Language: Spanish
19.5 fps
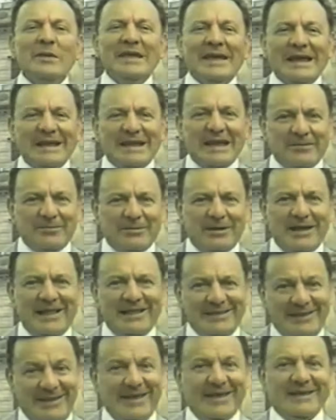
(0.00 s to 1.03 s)
Carvajal
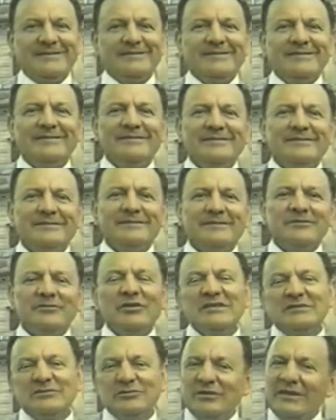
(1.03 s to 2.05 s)
Díaz yo
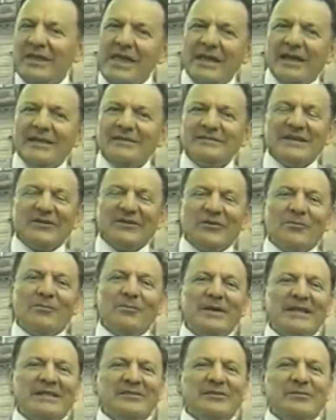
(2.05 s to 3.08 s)
estudié en este
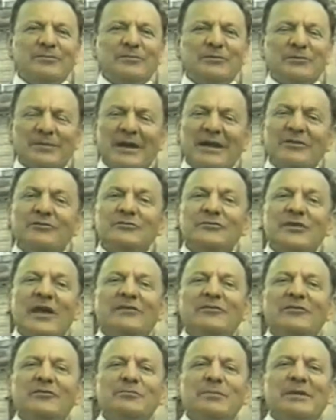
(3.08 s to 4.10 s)
convento por varios años
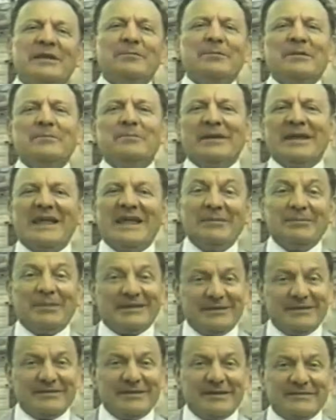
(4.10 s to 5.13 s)
para prepararme para
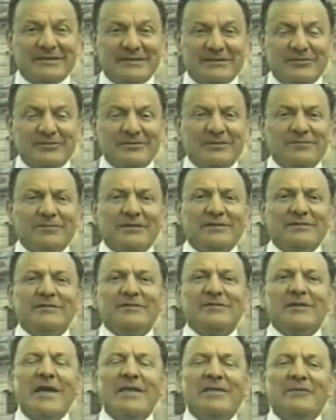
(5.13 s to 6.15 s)
ser sacerdote
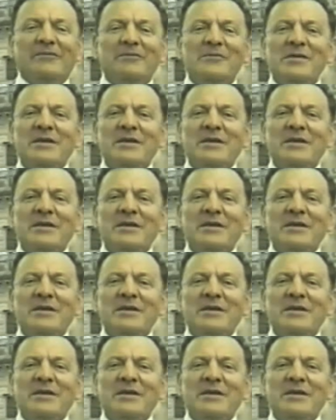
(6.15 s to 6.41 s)
franciscano.